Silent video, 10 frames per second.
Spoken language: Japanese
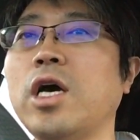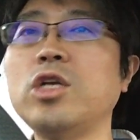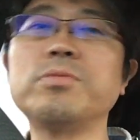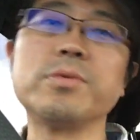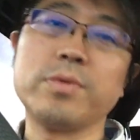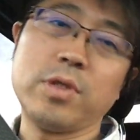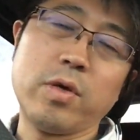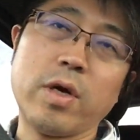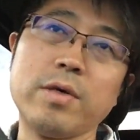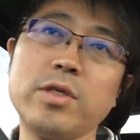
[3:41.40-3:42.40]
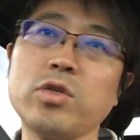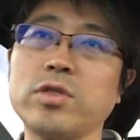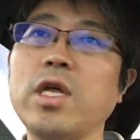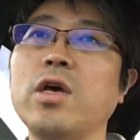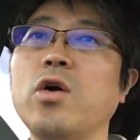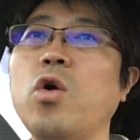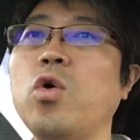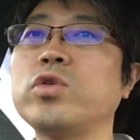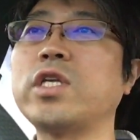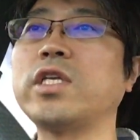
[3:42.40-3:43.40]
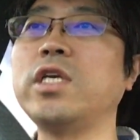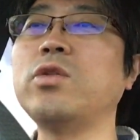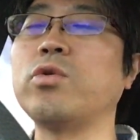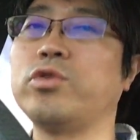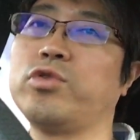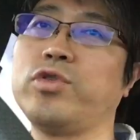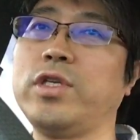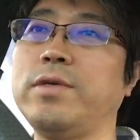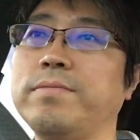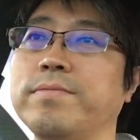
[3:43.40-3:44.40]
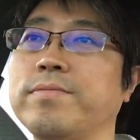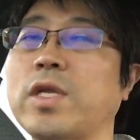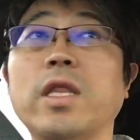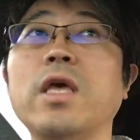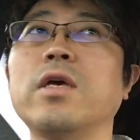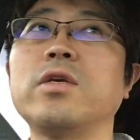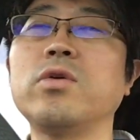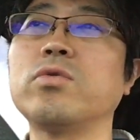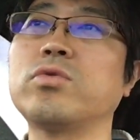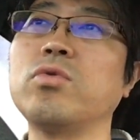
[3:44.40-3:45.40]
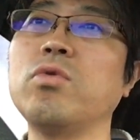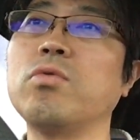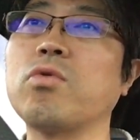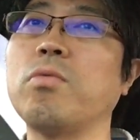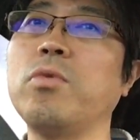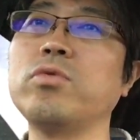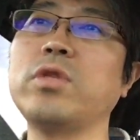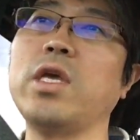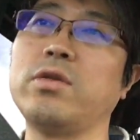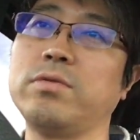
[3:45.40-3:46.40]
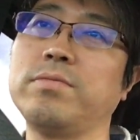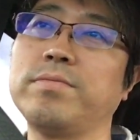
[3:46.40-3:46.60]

ある部分では一つね宝石というふうに、ね、要素をこう持っている